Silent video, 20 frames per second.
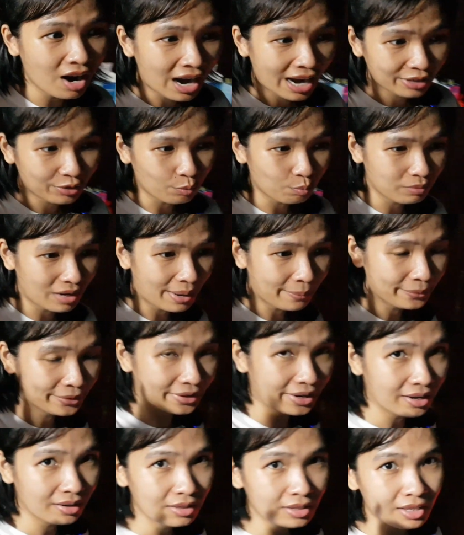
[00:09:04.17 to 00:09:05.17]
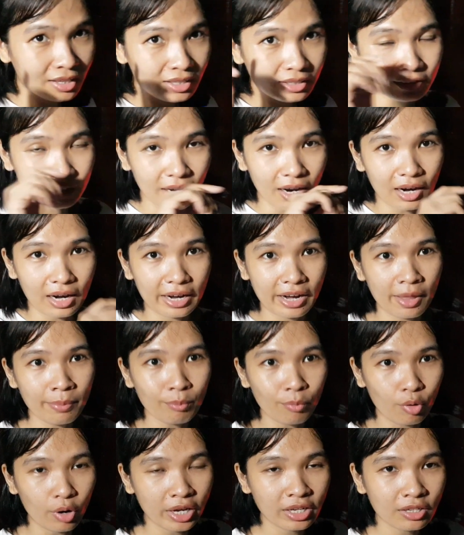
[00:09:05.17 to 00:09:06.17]
20 năm rồi đó Giờ là
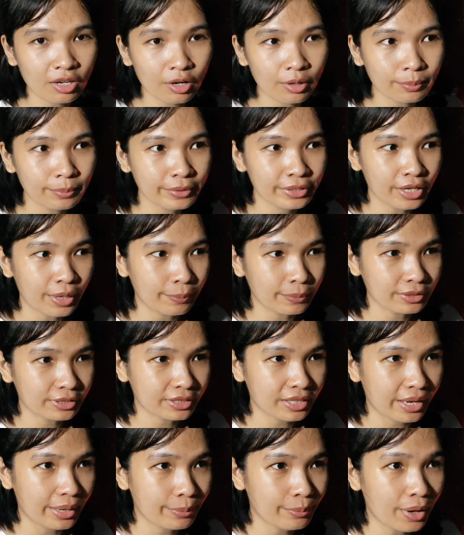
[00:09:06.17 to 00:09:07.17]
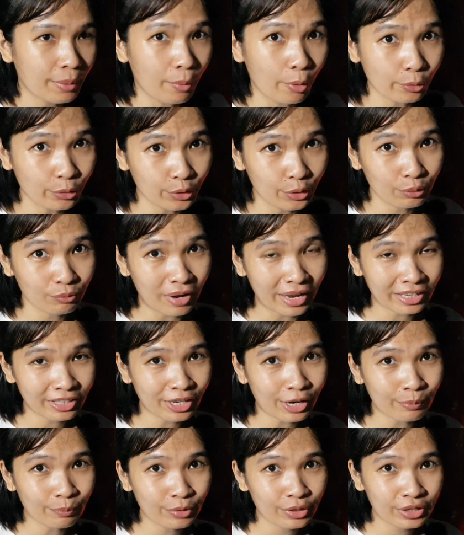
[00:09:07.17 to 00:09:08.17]
đến buổi ăn cơm Bây giờ mình sẽ mời mọi người và ăn
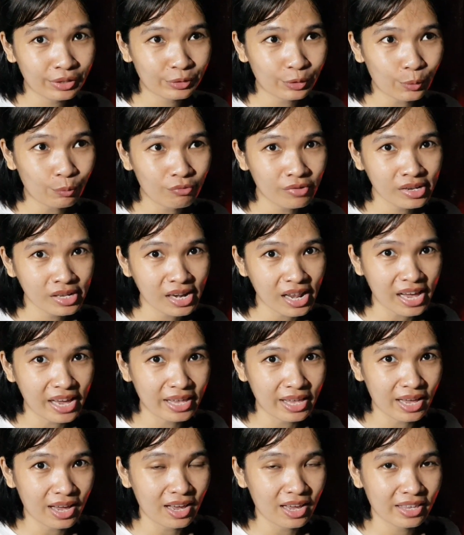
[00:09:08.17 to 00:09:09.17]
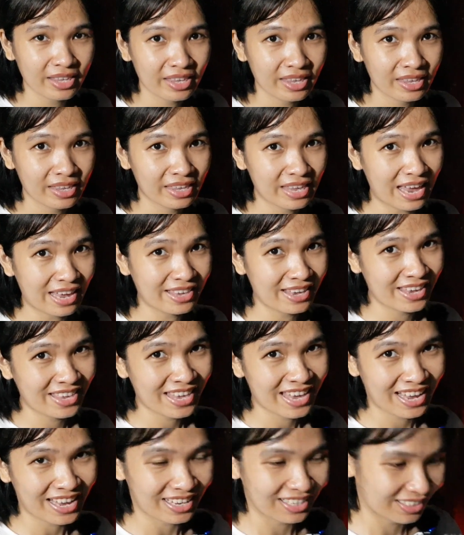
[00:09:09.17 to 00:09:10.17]
cơm với chung với lại ờ, nhà Nhi
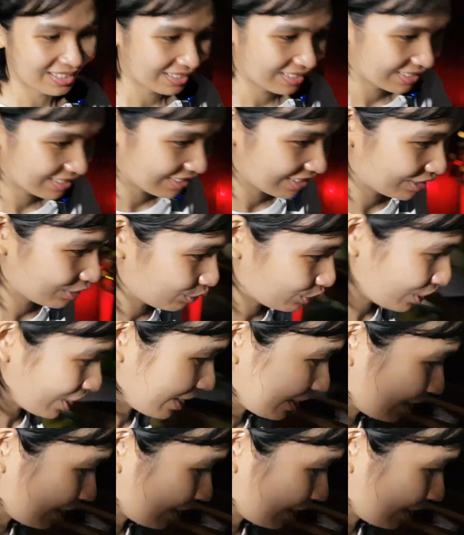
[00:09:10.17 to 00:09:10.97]
nha Đi xuống đây